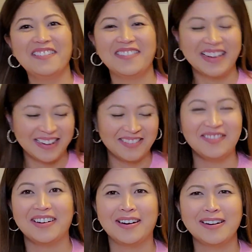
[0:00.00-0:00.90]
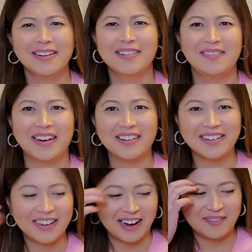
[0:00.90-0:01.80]
May pagganon parang, parang
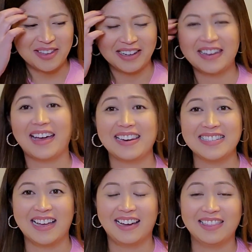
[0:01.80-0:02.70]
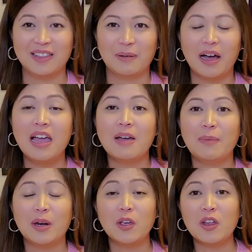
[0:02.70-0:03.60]
grabe yung nangyari sa akin, di ba?
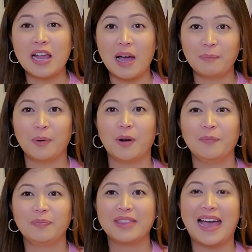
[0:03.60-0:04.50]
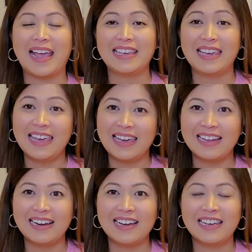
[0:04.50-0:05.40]
Pero yun nga po,
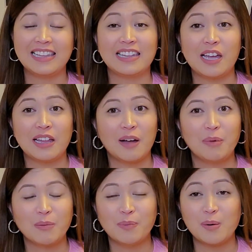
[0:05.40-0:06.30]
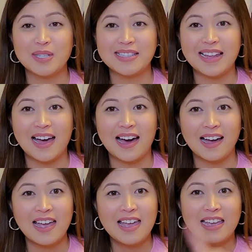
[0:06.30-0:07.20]
dahil hindi tayo nakapag-post
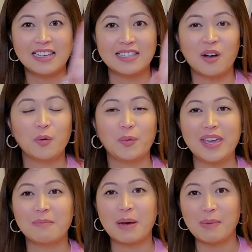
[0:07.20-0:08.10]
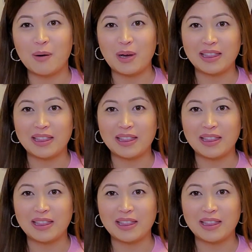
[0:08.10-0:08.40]
ng isang week, babawi